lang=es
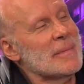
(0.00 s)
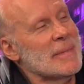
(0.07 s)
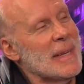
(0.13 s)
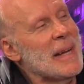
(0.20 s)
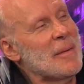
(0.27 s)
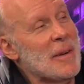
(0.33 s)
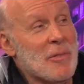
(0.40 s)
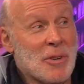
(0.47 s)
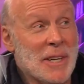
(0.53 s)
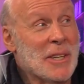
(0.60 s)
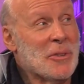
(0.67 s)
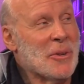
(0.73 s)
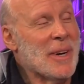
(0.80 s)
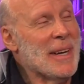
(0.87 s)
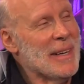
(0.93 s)
Nada más
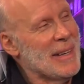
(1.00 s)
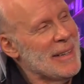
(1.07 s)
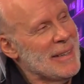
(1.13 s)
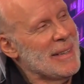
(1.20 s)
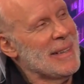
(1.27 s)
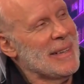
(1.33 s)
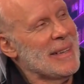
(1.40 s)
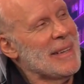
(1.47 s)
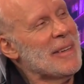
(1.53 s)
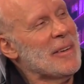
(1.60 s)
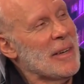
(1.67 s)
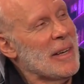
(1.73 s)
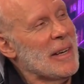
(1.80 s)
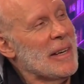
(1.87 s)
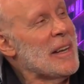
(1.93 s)
bonito, ¿ah?
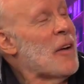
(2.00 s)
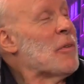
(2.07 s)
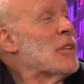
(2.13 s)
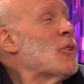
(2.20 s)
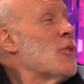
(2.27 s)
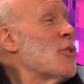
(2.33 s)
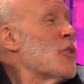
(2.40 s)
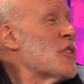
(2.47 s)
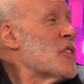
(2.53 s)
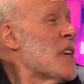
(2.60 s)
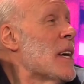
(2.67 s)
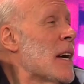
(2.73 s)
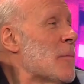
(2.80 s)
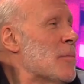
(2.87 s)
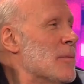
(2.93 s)
Bonito. Ni a Vittorio de
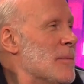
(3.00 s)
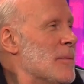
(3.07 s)
Sícamo,